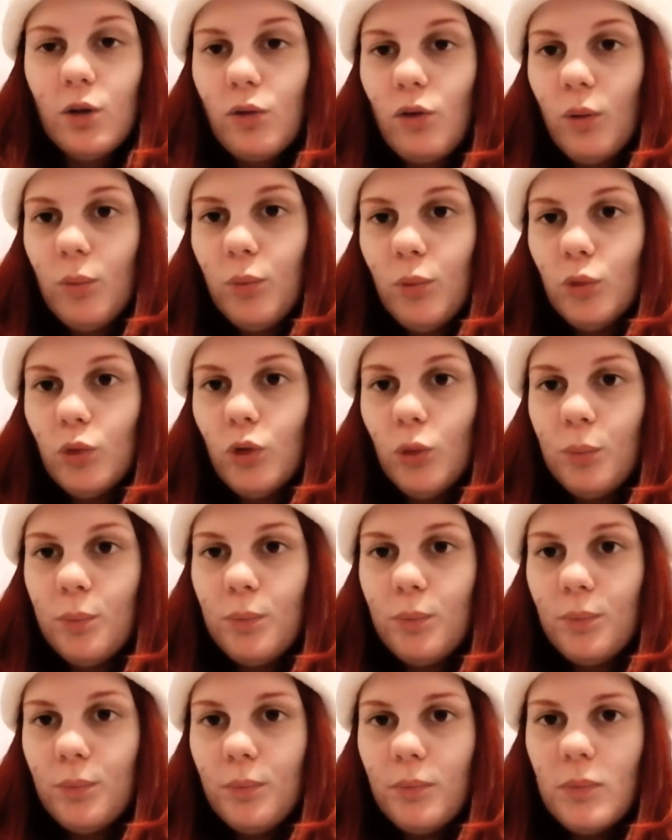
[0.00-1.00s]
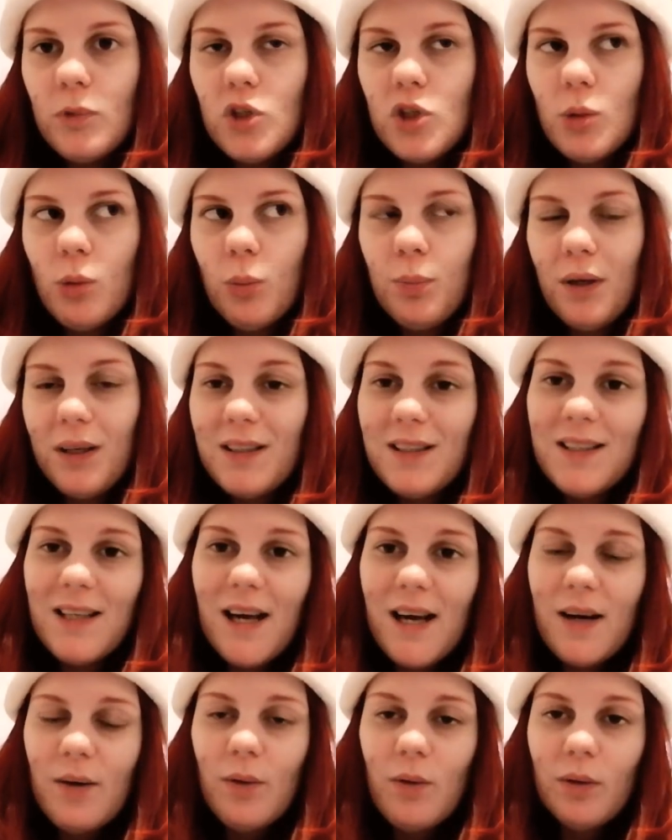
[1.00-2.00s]
dovrò appunto, diciamo,
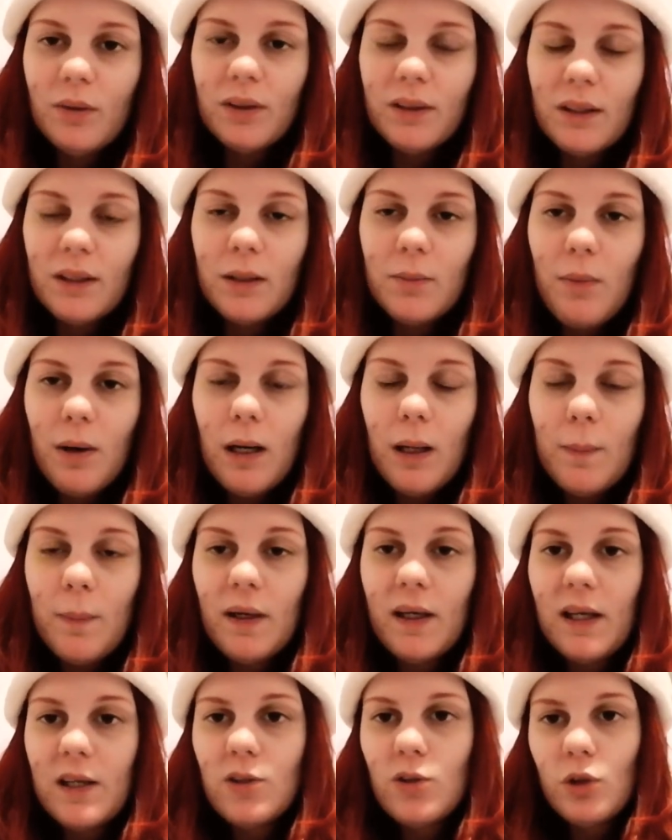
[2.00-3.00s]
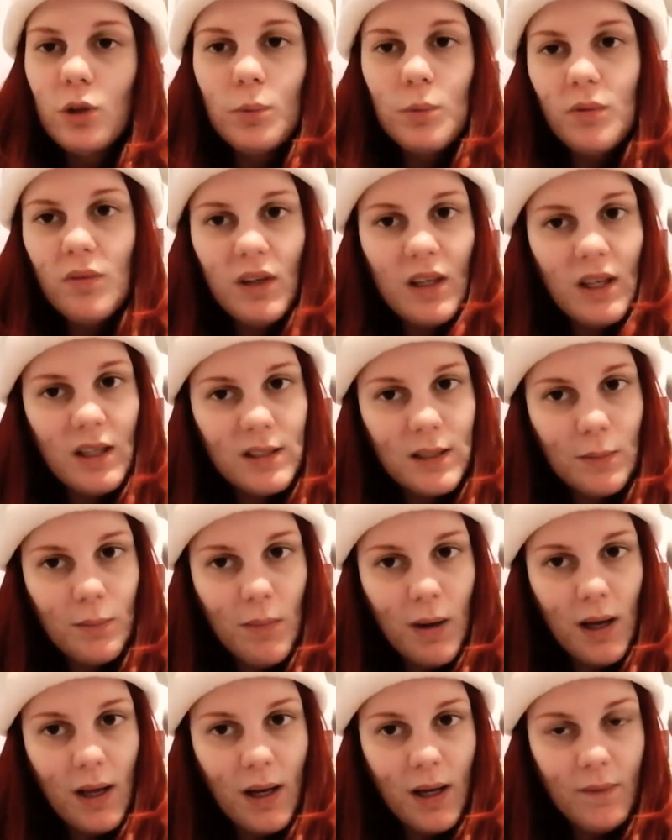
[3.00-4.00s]
piazzare una settimana perché sono i miei vecchi
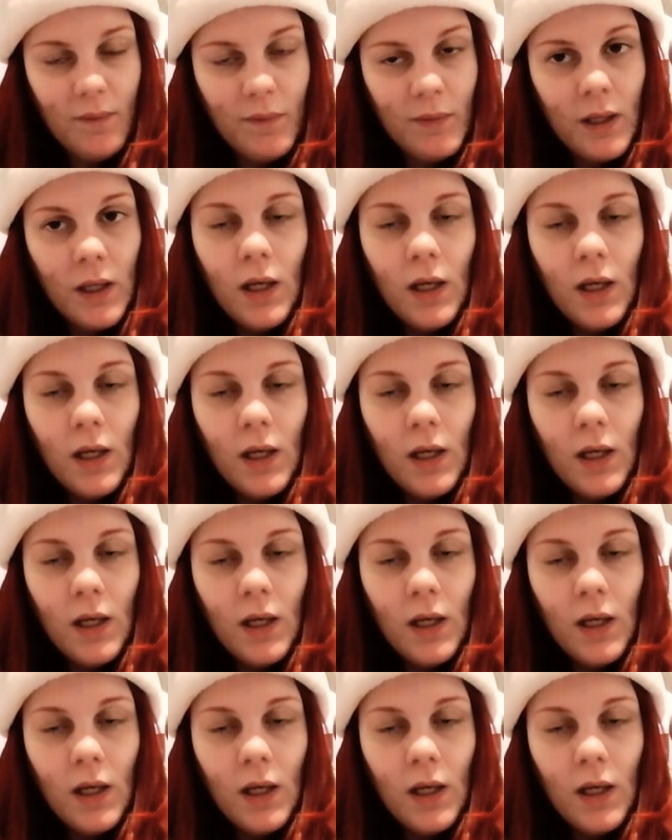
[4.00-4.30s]
SMR